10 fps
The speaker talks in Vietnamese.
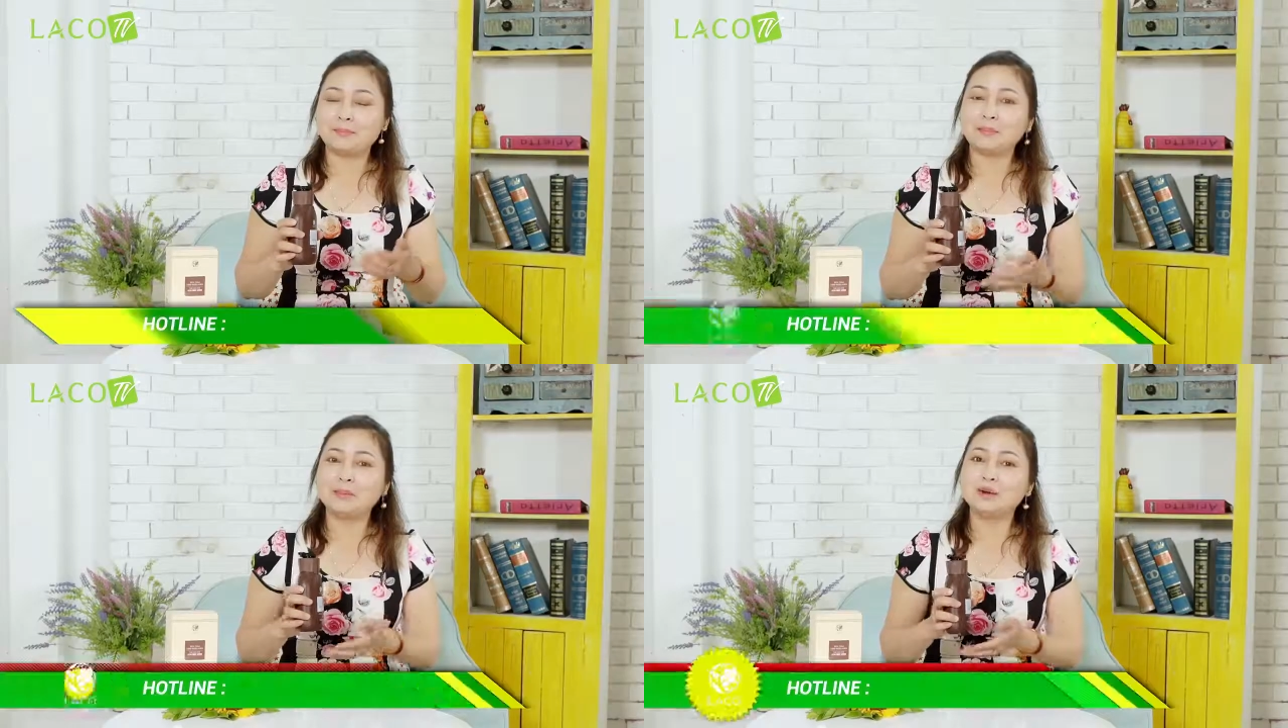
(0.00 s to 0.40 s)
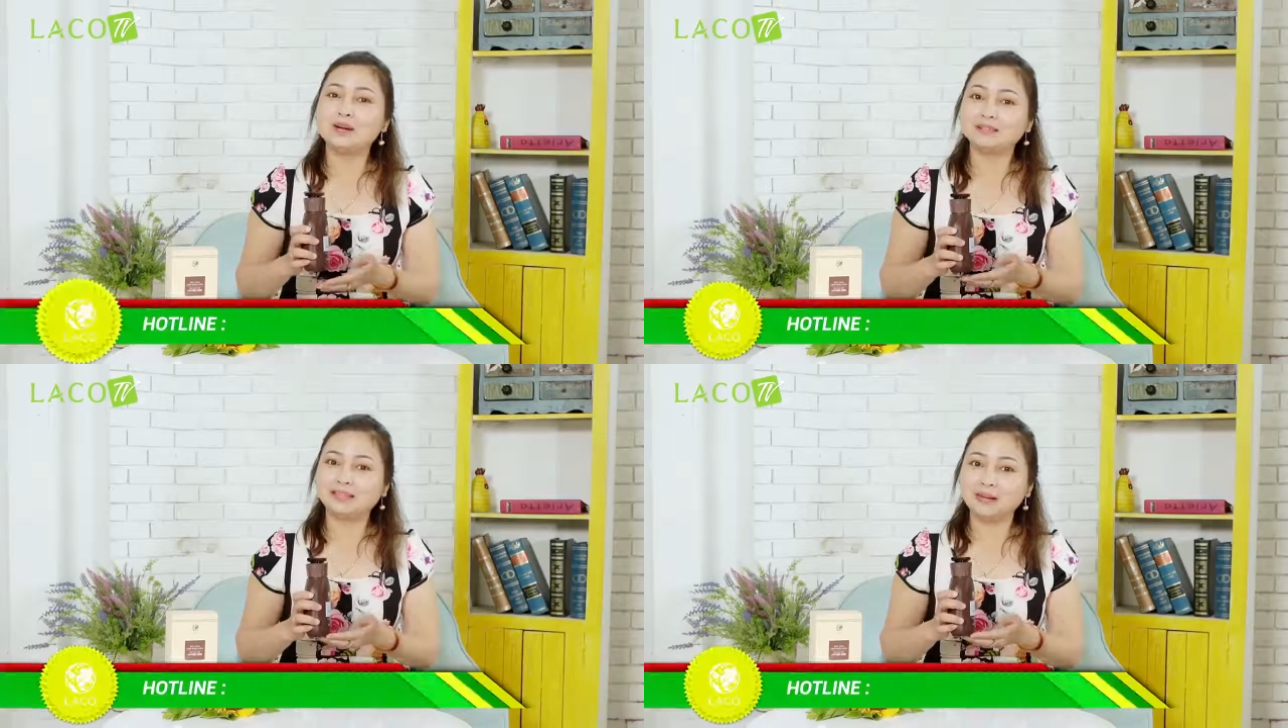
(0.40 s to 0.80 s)
mà mùi
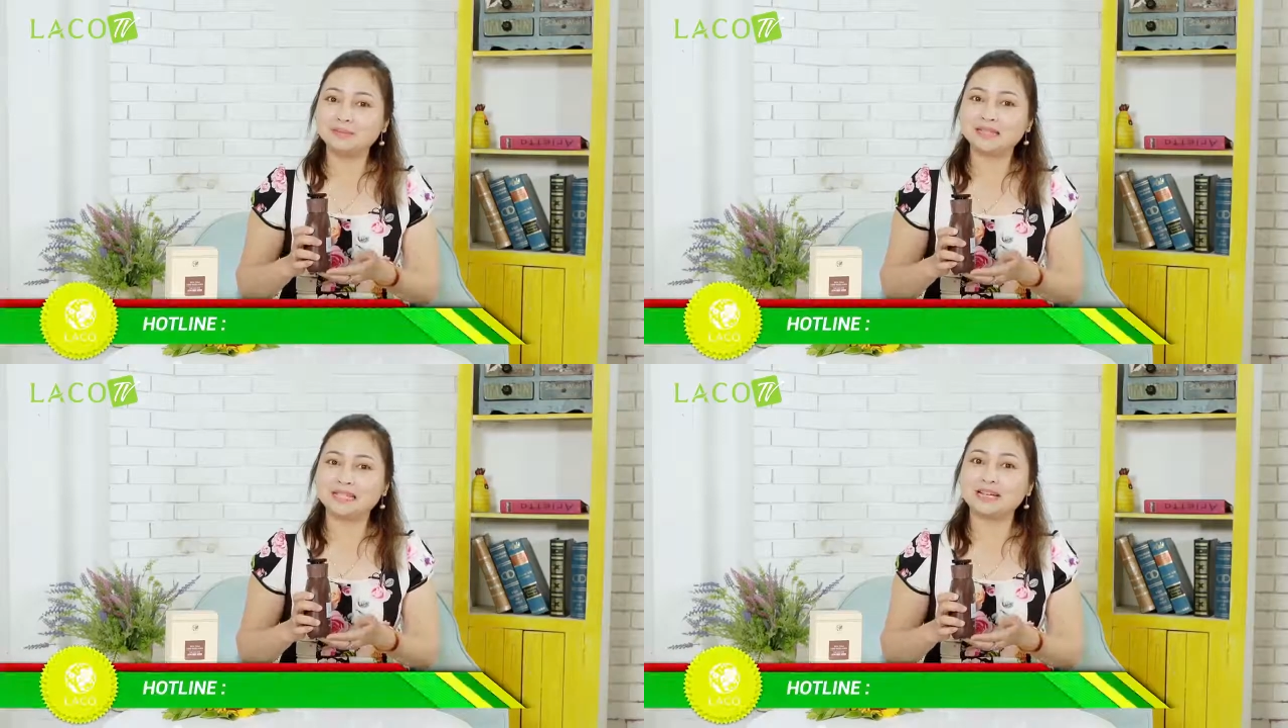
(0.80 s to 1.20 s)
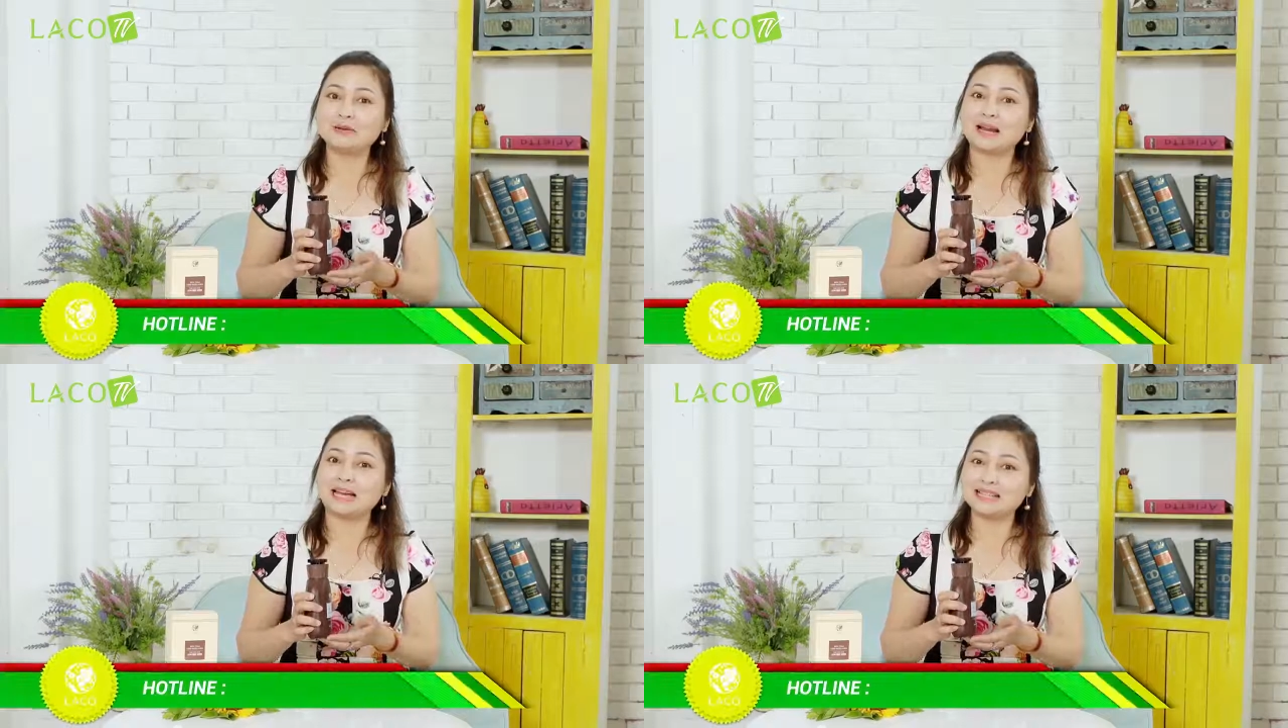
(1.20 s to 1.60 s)
hương thơm thì
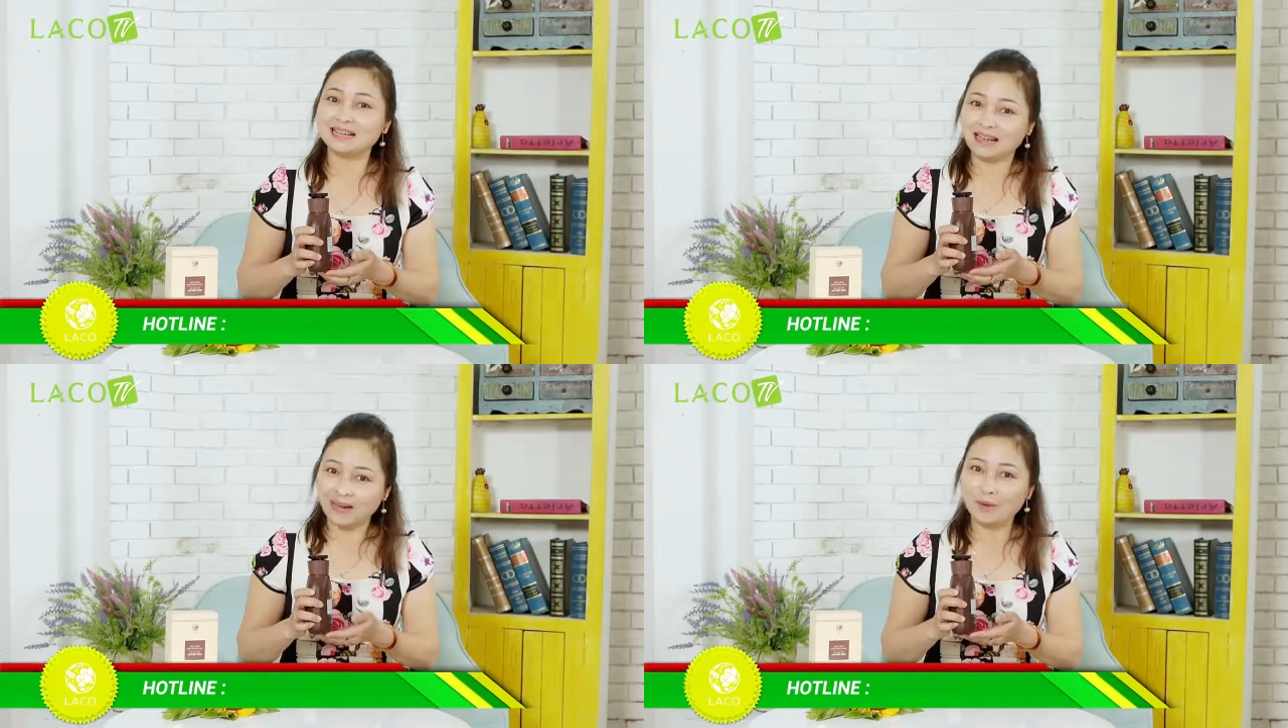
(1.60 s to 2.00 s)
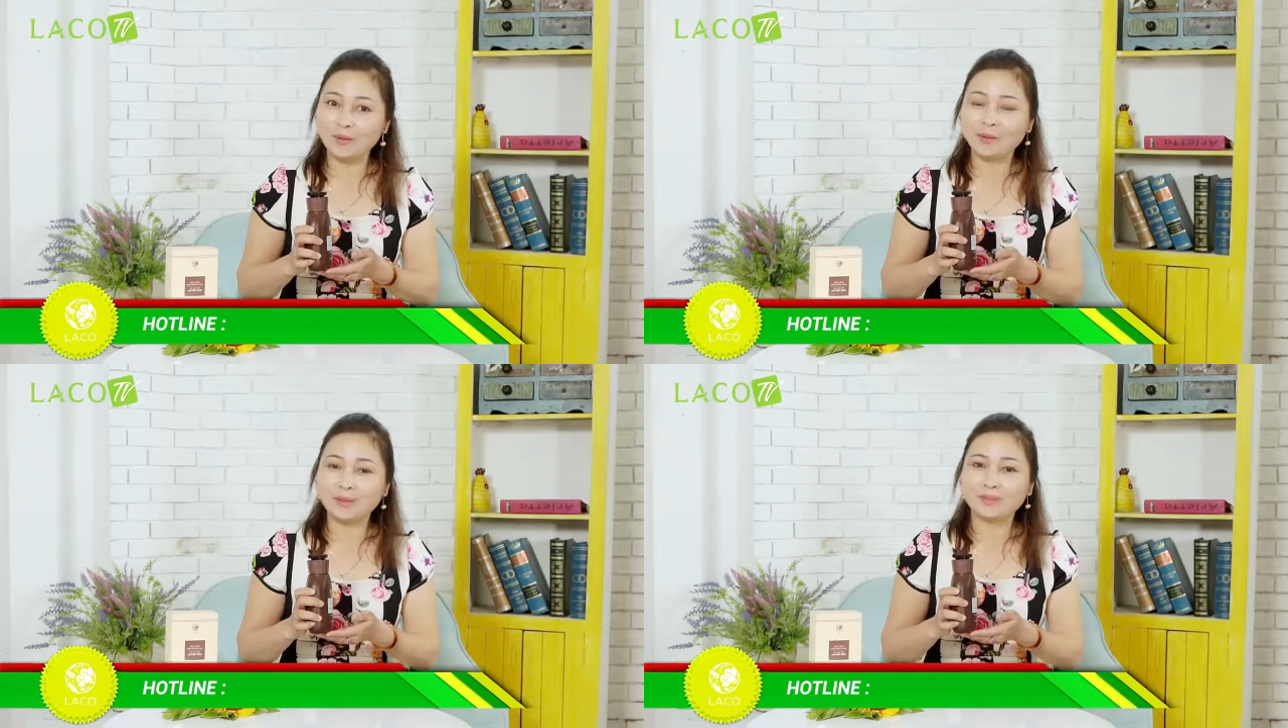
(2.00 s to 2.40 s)
lưu lại rất là lâu.